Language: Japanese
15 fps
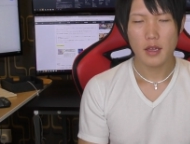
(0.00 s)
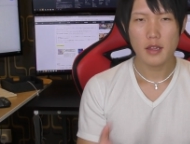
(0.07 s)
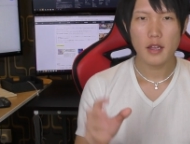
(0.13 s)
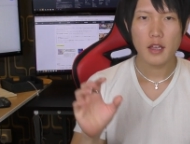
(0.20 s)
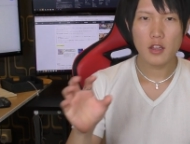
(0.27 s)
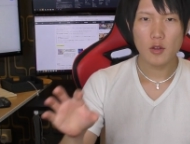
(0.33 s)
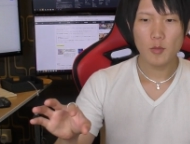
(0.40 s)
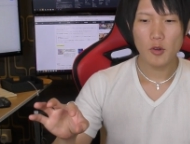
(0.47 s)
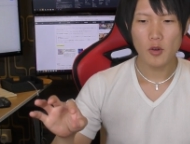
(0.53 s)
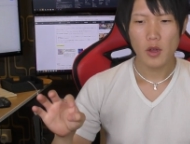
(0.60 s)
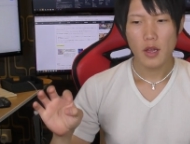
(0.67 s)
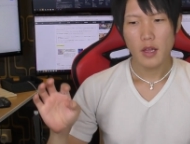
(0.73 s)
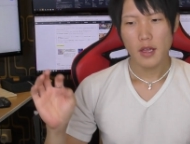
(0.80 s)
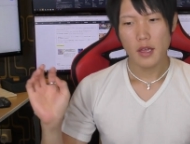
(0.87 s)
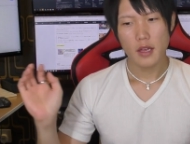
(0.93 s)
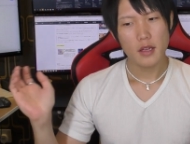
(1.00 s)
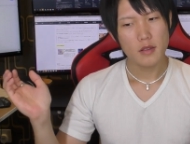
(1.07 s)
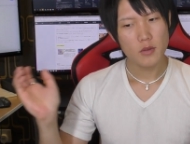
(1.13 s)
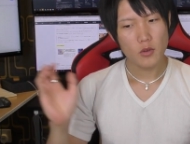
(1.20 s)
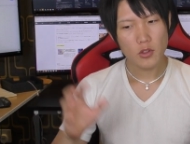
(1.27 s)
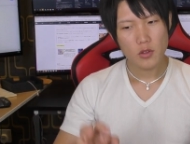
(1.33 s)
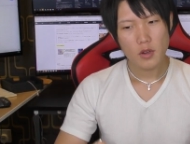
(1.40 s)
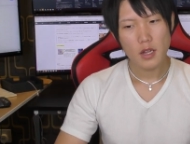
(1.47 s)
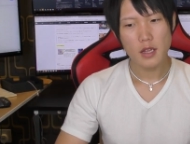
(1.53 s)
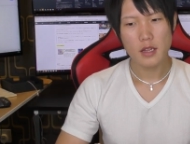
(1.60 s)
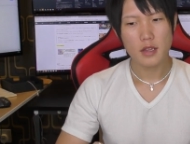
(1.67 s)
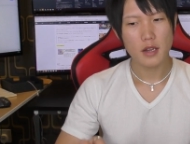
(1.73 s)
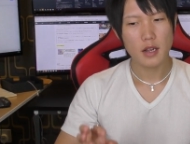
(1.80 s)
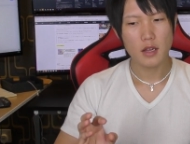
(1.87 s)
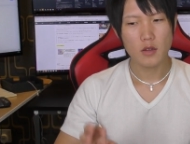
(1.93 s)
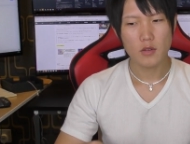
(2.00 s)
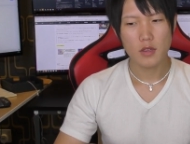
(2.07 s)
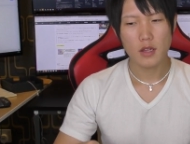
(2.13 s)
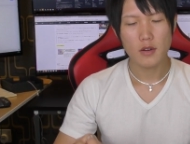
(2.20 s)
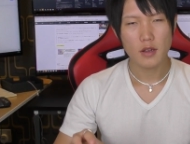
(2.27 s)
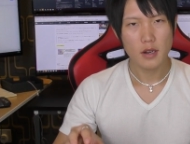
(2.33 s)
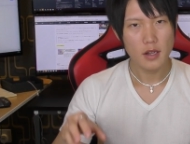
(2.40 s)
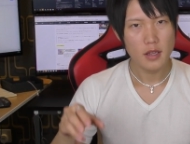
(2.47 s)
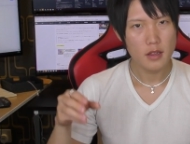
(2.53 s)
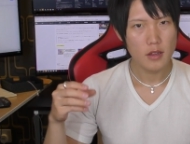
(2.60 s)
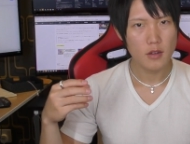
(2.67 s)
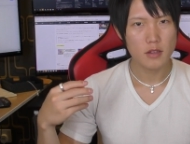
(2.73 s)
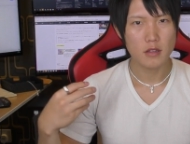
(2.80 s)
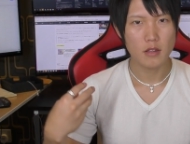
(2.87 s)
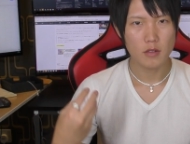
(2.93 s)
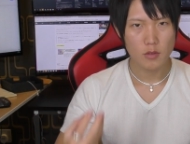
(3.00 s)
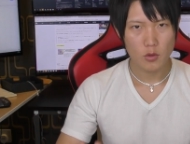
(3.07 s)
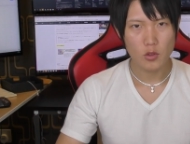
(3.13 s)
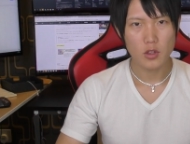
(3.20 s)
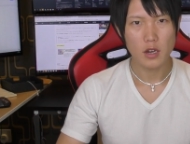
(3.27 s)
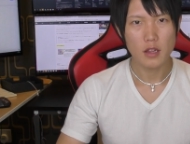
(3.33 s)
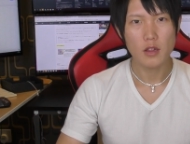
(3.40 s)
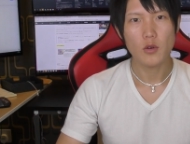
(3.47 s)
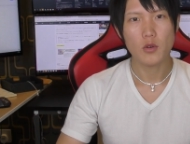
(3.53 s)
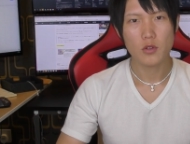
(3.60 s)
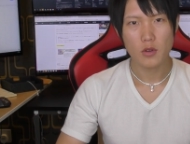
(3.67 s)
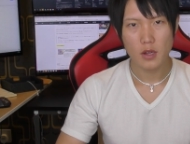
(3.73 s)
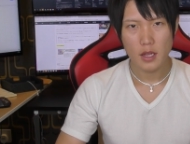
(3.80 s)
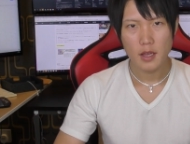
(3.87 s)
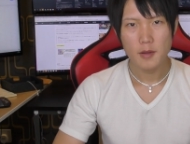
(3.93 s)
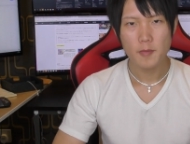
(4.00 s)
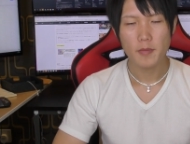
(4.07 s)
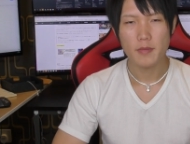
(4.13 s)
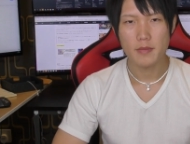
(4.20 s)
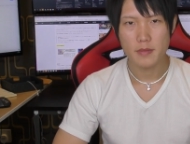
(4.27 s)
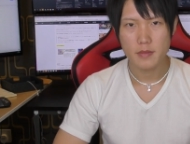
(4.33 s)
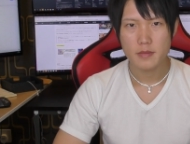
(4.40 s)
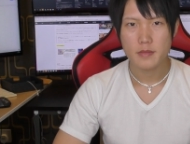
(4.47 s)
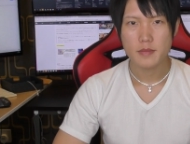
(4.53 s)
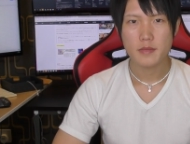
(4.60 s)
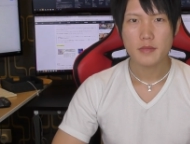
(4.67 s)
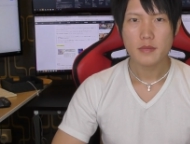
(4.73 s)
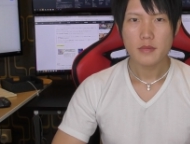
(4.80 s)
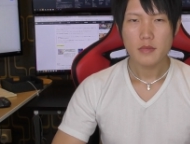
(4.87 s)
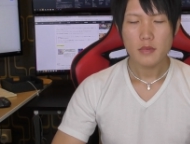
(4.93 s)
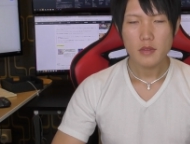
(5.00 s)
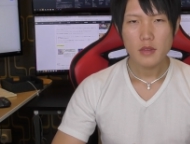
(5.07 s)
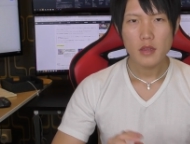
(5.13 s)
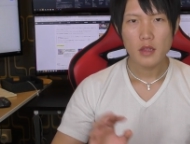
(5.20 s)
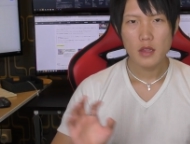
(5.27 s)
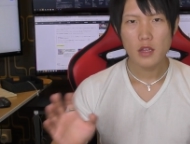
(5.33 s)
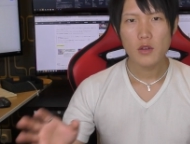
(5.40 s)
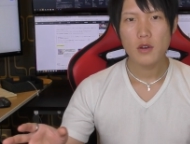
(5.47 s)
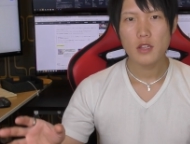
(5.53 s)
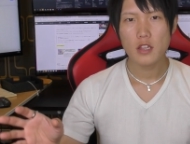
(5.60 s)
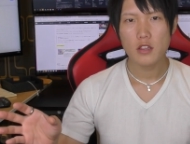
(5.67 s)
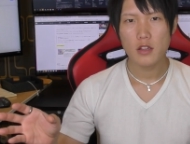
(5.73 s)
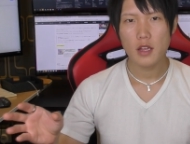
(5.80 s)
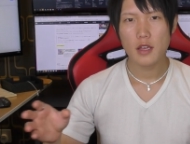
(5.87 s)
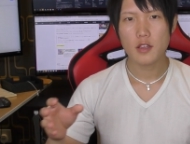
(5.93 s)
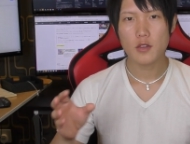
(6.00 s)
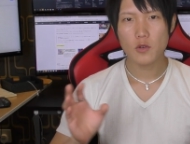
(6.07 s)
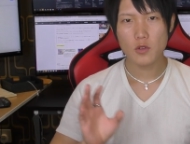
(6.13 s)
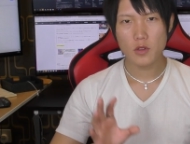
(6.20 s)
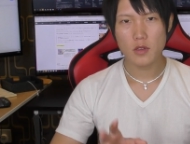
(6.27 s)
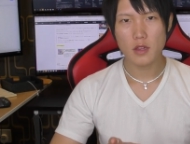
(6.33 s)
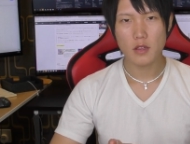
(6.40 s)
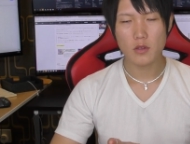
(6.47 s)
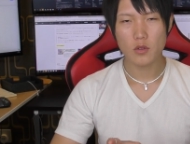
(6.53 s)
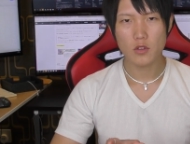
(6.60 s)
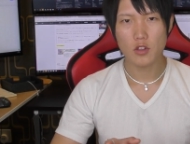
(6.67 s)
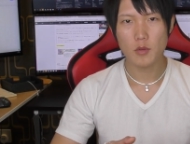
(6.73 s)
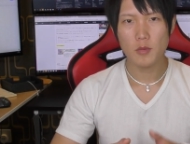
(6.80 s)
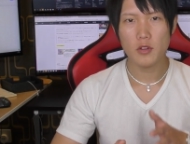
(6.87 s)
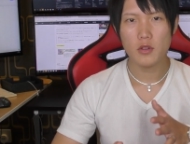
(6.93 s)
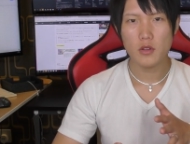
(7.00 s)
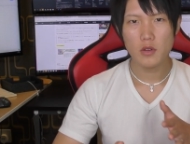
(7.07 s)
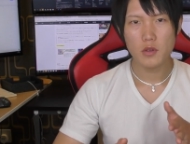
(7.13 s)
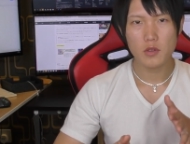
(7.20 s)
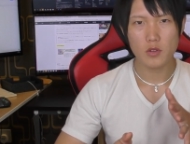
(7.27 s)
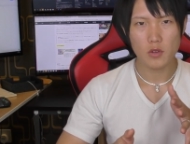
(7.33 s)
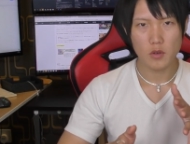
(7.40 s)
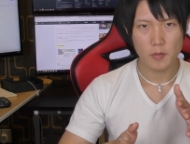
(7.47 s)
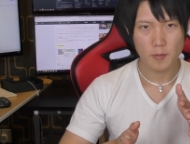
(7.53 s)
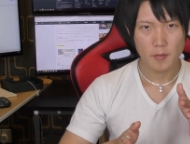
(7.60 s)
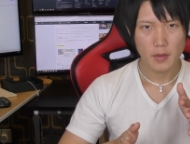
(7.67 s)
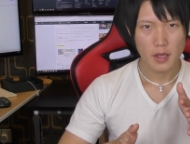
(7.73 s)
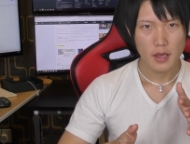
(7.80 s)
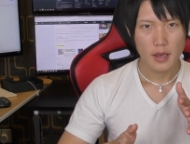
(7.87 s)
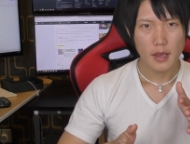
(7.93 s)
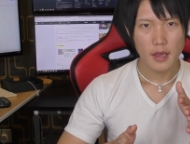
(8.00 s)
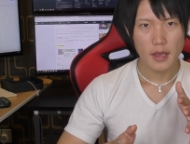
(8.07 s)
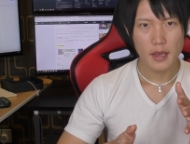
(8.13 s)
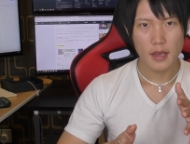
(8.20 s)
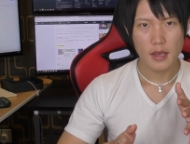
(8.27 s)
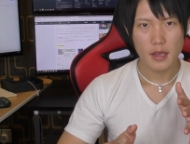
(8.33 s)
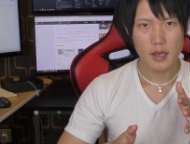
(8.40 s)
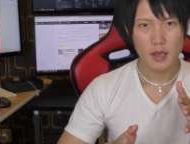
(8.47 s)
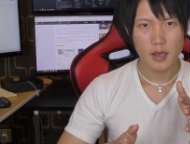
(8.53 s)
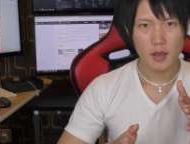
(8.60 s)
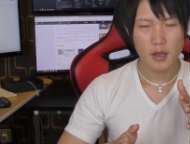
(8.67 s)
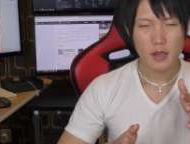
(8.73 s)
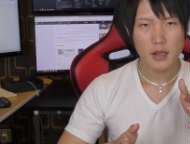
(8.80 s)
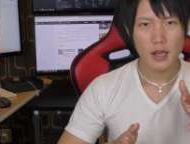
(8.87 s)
だけども少しぐらいだったら可能性あるかなっていう形で少し入れておくとかね、っていう形で少しずつね、その自分のその、考えっ